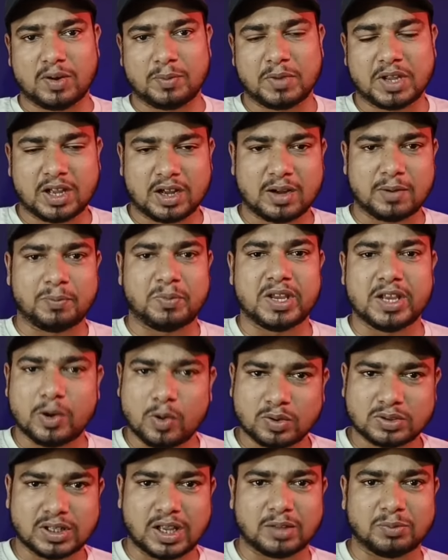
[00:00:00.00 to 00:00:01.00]
वमिका गब्बी ये
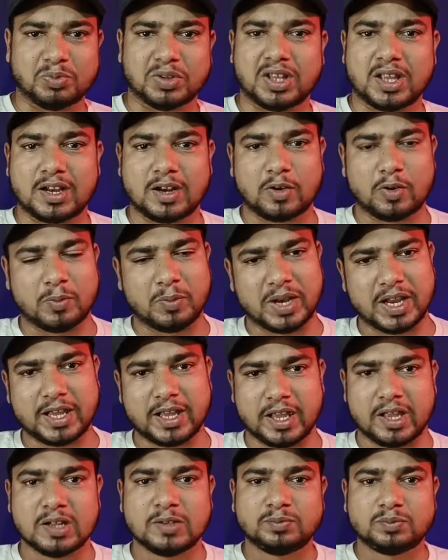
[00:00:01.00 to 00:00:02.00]
लोग साथ में देखने को
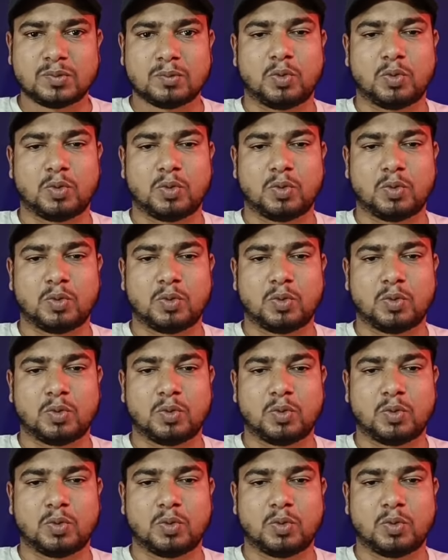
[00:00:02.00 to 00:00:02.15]
मिलेंगी